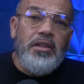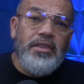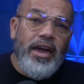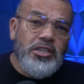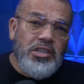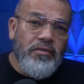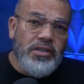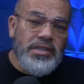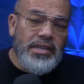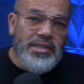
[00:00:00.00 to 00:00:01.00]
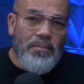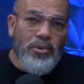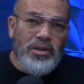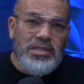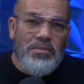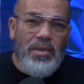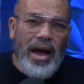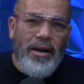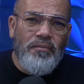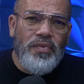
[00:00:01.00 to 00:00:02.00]
deixa você se
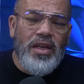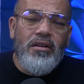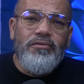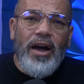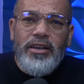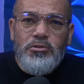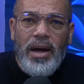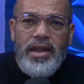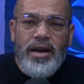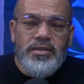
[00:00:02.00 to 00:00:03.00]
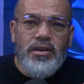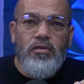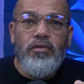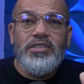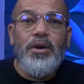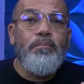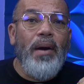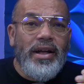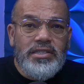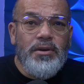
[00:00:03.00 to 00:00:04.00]
aproximar faz uma aliança com você,
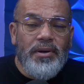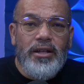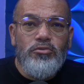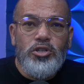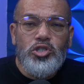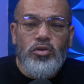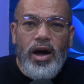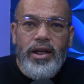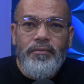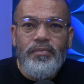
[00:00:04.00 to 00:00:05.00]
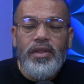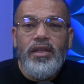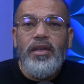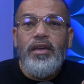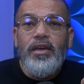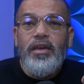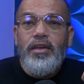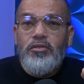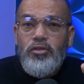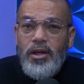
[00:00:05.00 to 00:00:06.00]
participa da tua história
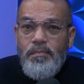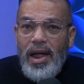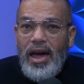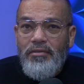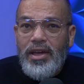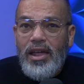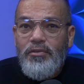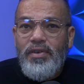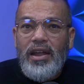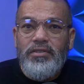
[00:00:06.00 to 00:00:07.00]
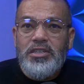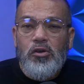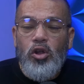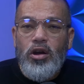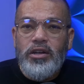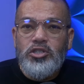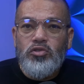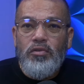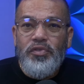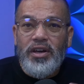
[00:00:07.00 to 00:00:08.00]
e toda palavra que ele fala você coloca em
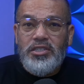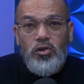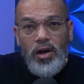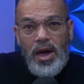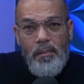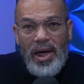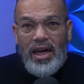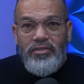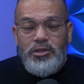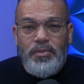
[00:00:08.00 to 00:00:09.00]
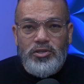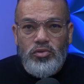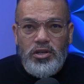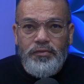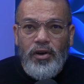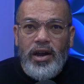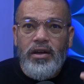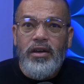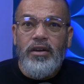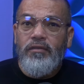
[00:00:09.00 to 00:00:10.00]
desconfiança. Se qualquer palavra de pessoa de
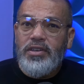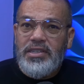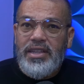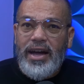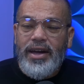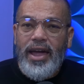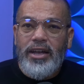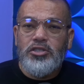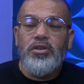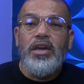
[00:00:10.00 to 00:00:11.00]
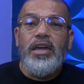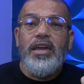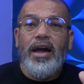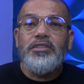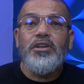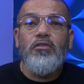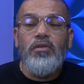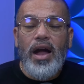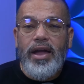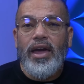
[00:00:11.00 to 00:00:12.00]
fora, você dá crédito e acha
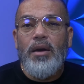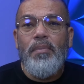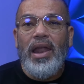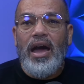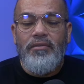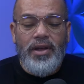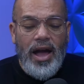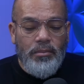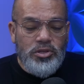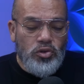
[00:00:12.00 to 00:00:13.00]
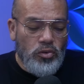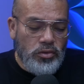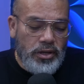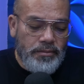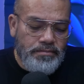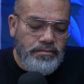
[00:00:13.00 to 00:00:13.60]
aquela palavra absoluta.